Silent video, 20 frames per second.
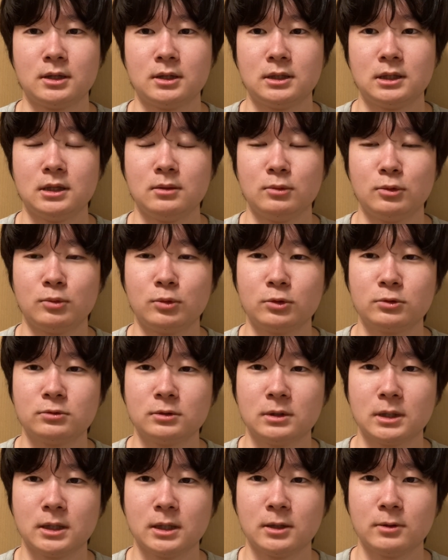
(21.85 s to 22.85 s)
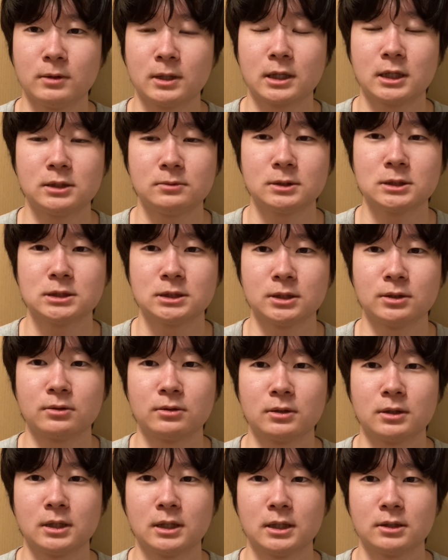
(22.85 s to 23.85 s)
でも僕は分かりましたよ。
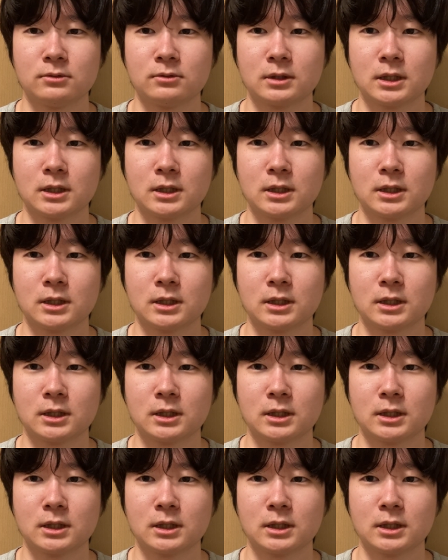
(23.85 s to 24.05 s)
あの、